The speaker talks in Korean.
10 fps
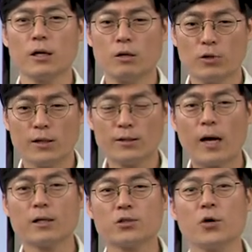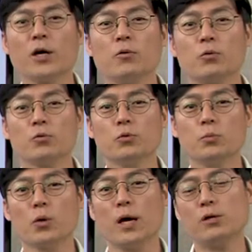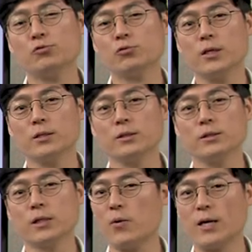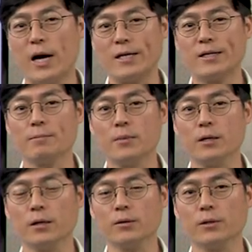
그러니까 우리가 딱 정해놓고 뭔가 할 수가 있는 상황이 아니란 말이에요.